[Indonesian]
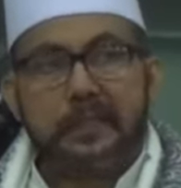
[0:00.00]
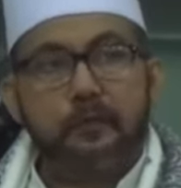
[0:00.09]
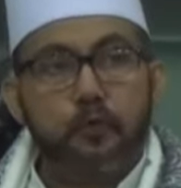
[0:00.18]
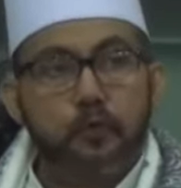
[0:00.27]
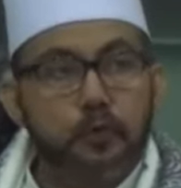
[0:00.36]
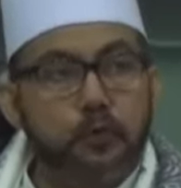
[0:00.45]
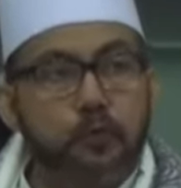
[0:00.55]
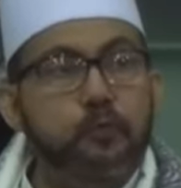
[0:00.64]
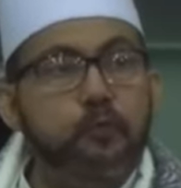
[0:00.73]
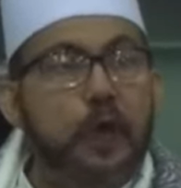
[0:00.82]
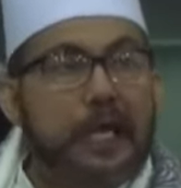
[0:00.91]

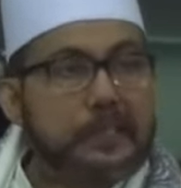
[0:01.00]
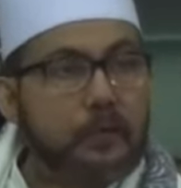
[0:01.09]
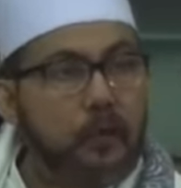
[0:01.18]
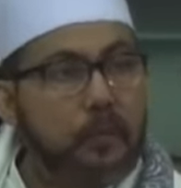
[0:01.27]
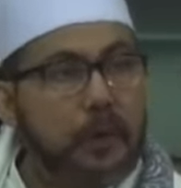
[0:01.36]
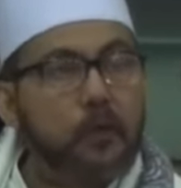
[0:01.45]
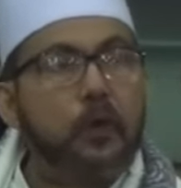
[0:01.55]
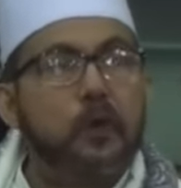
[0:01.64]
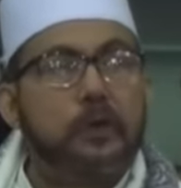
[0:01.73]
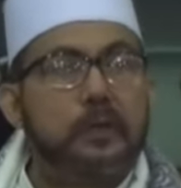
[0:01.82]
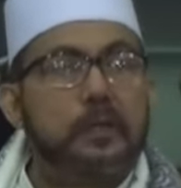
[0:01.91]
untuk puasa
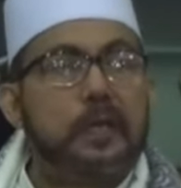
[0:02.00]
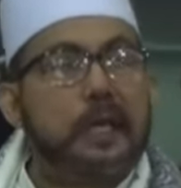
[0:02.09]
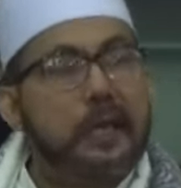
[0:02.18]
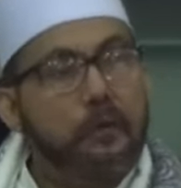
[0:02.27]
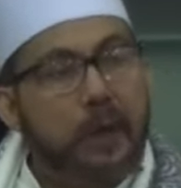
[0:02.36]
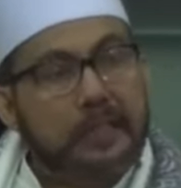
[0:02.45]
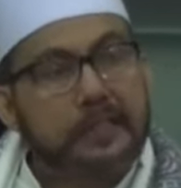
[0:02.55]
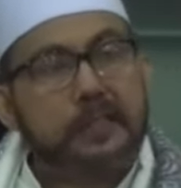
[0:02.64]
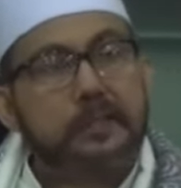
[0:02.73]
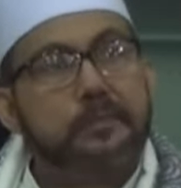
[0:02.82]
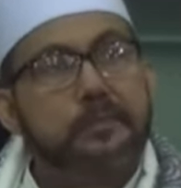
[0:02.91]
Ramadan karena
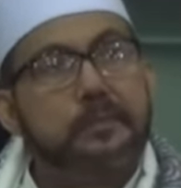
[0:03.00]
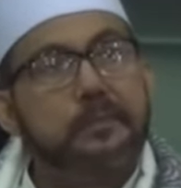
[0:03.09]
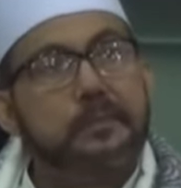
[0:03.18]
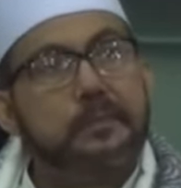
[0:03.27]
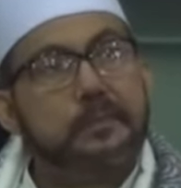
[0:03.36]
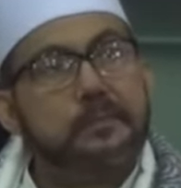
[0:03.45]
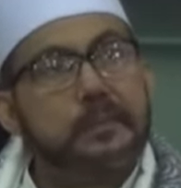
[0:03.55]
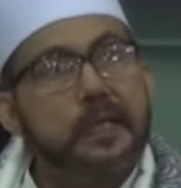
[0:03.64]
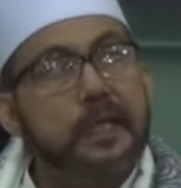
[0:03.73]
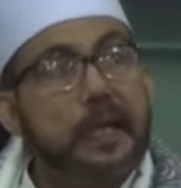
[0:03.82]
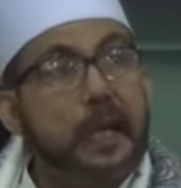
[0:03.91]
wajib
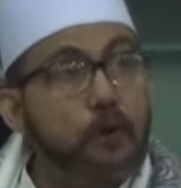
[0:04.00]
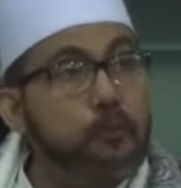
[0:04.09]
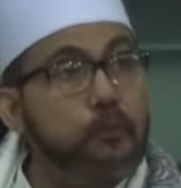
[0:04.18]
kalau